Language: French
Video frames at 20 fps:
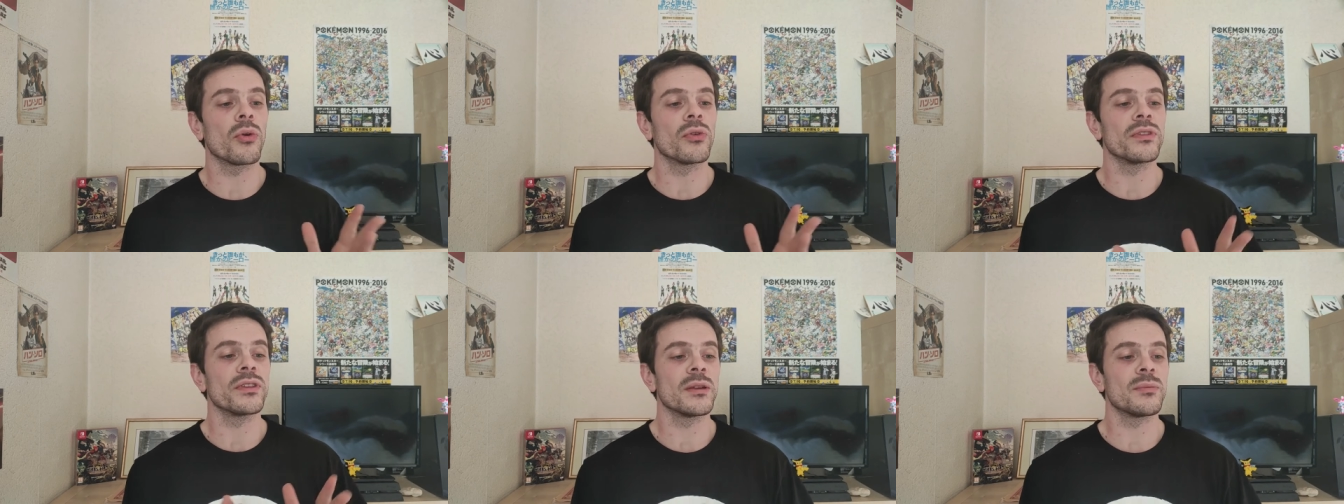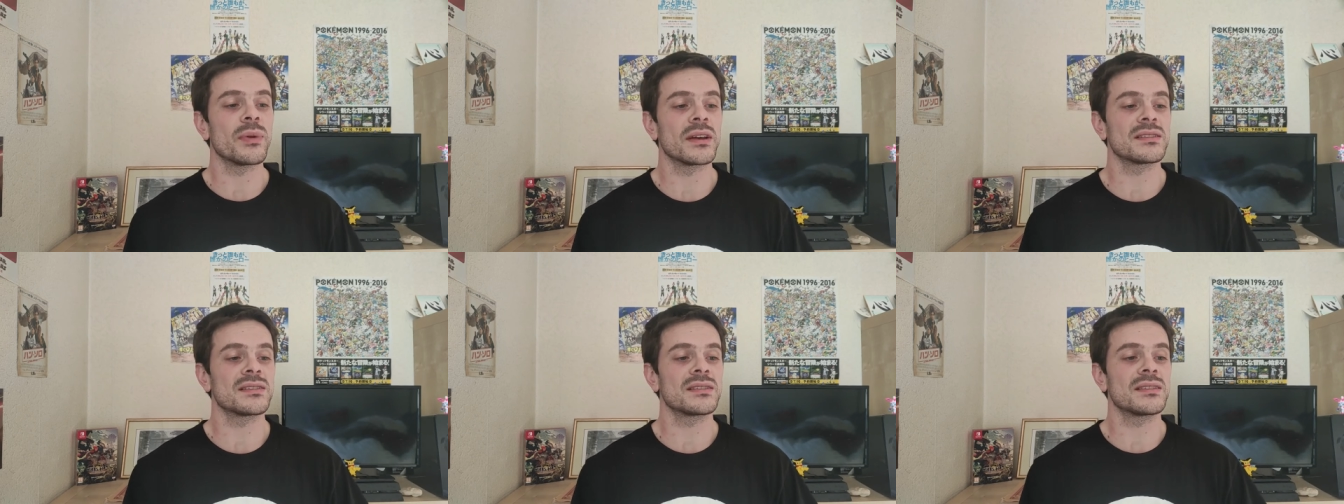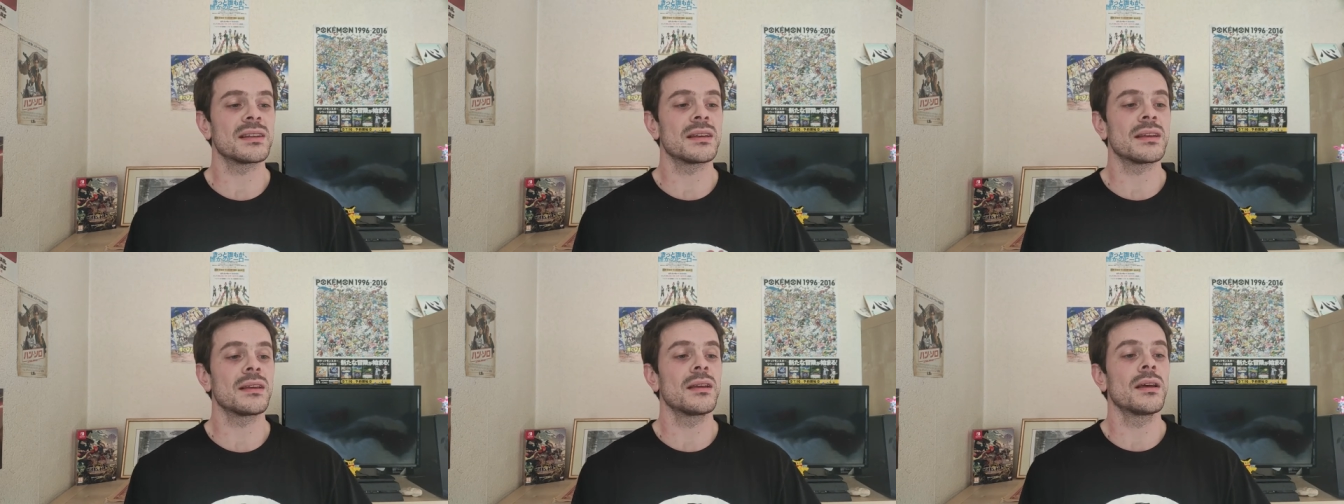on est
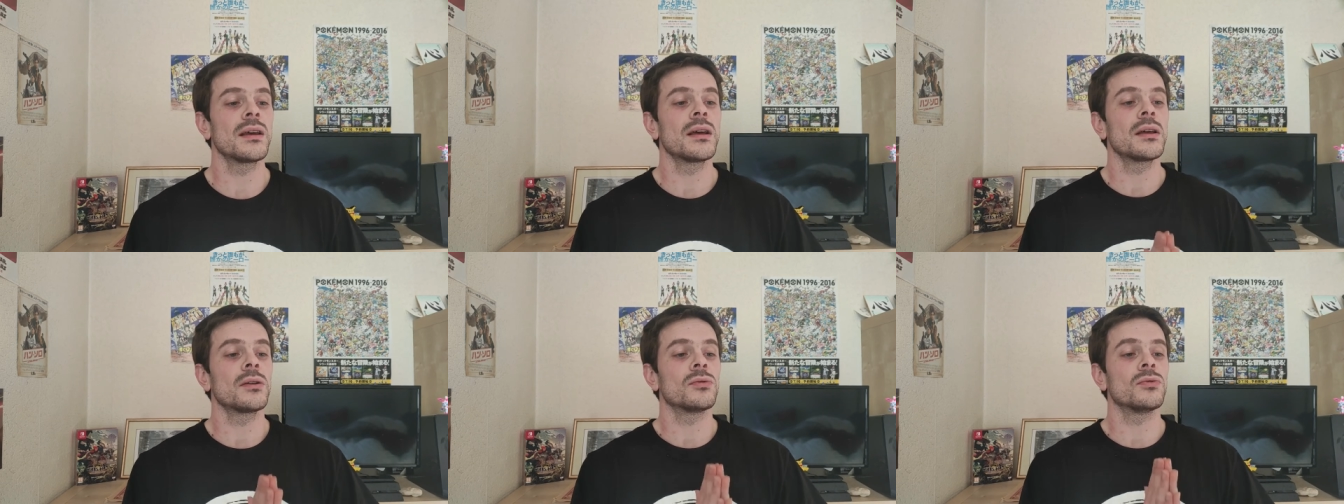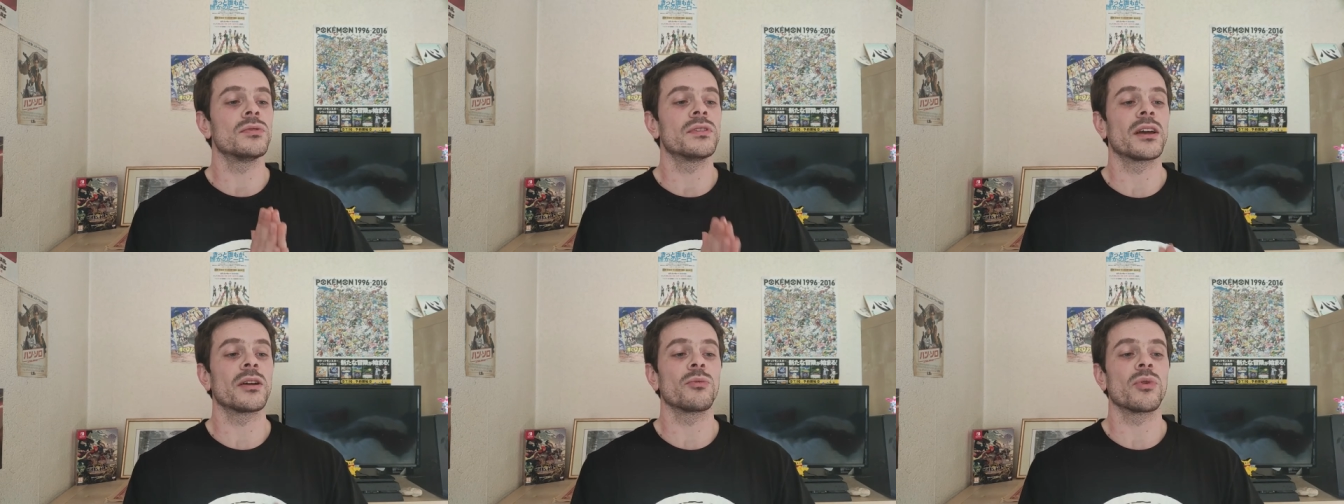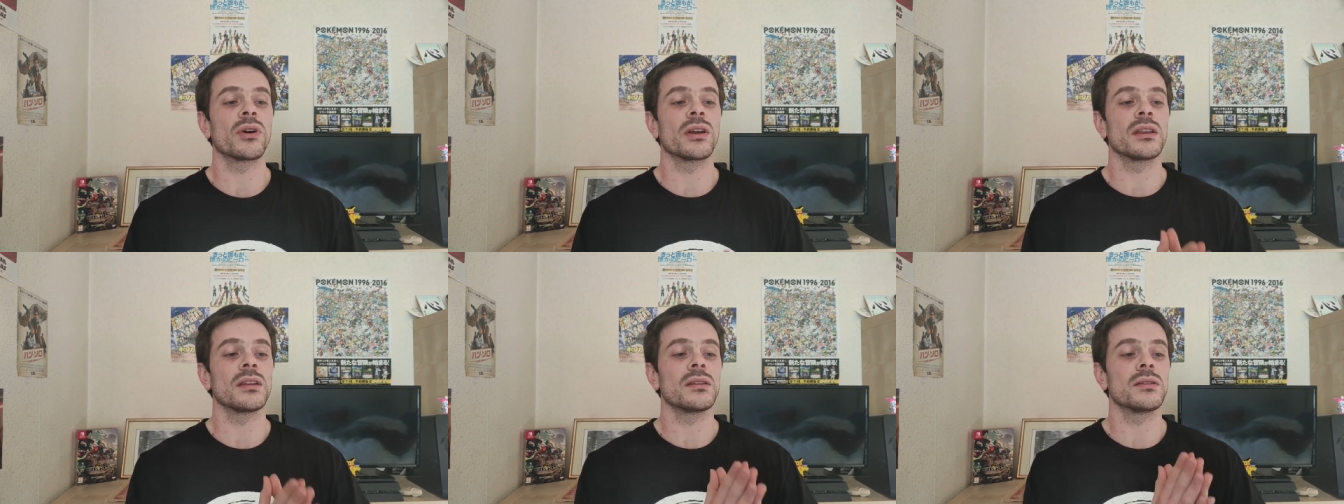passé une taille
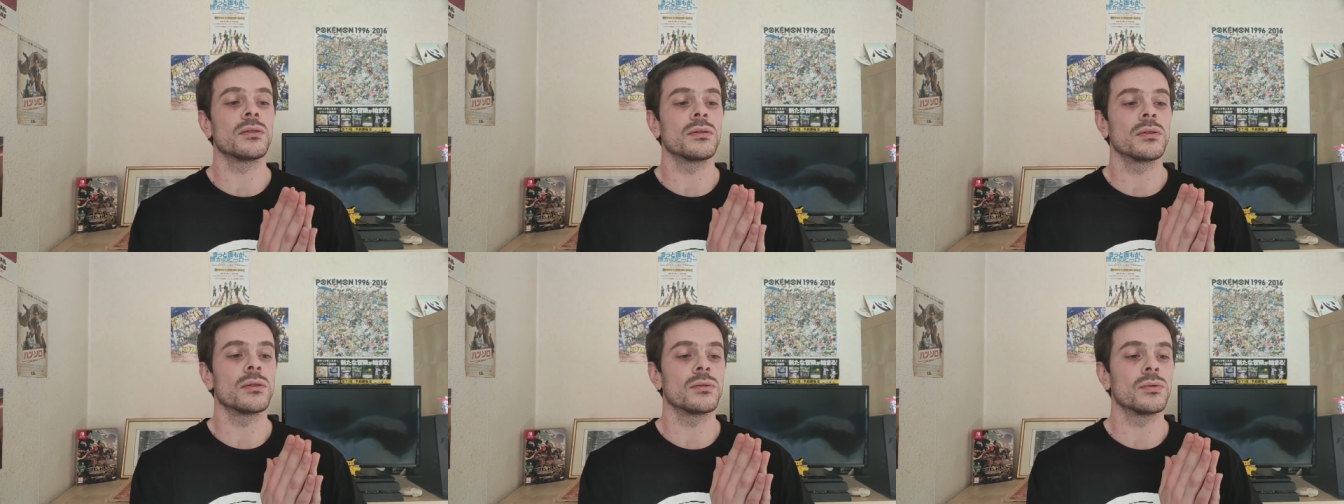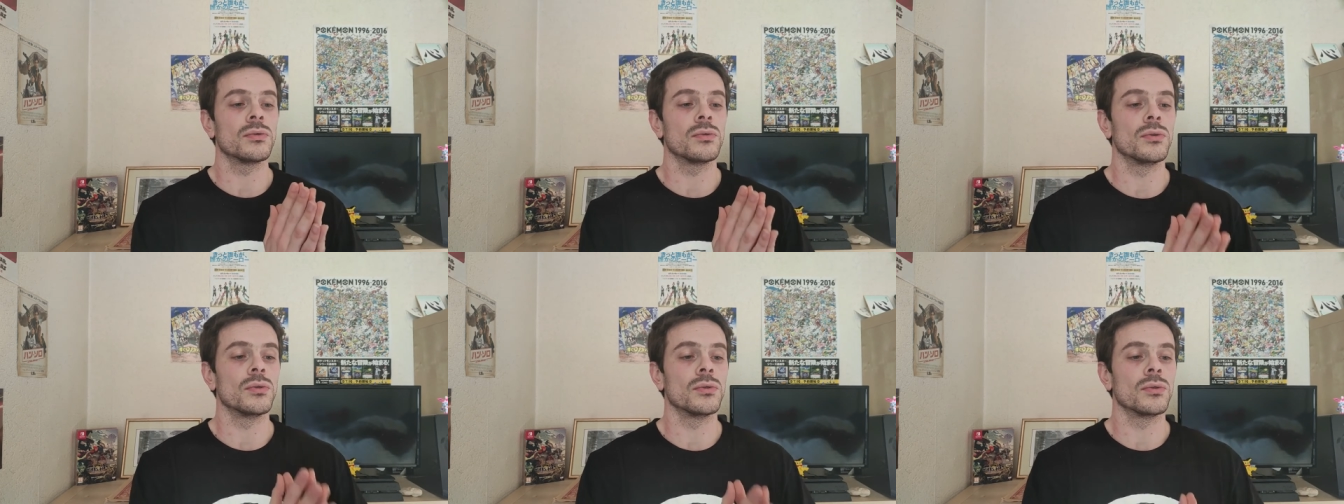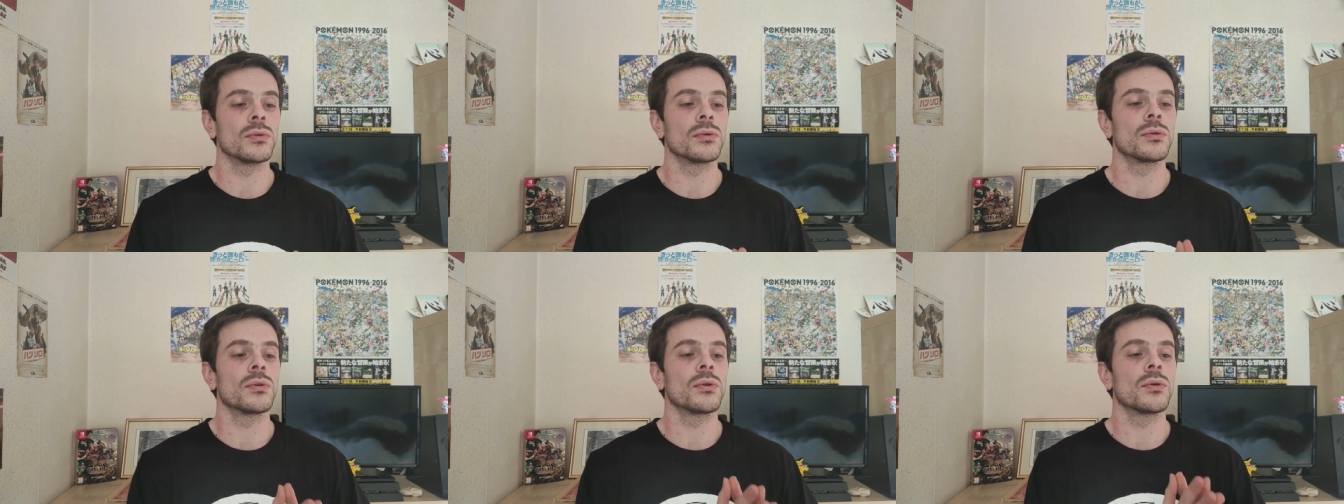moyenne
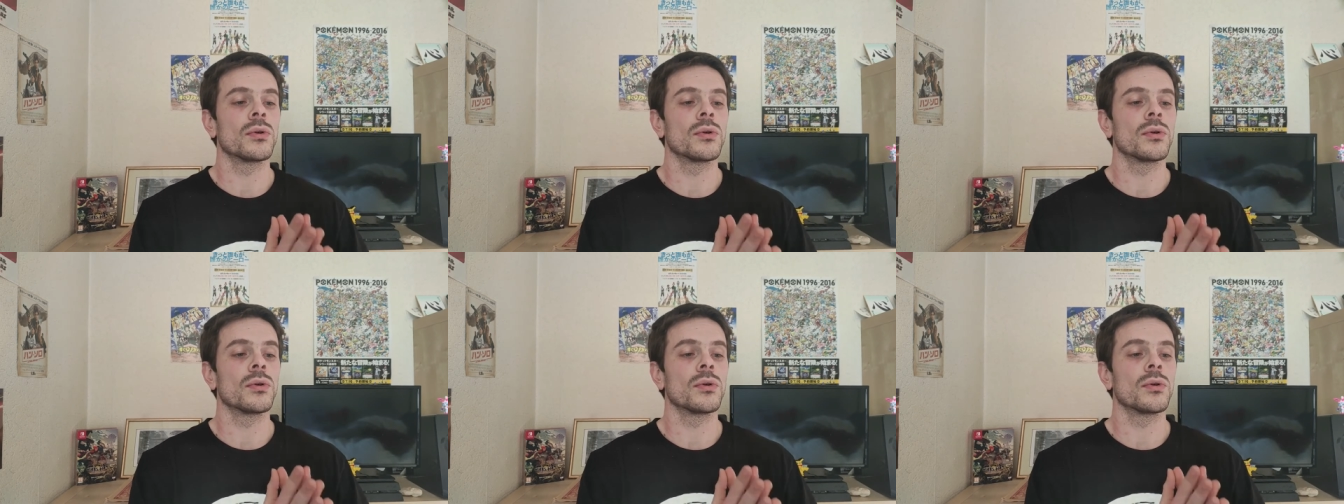de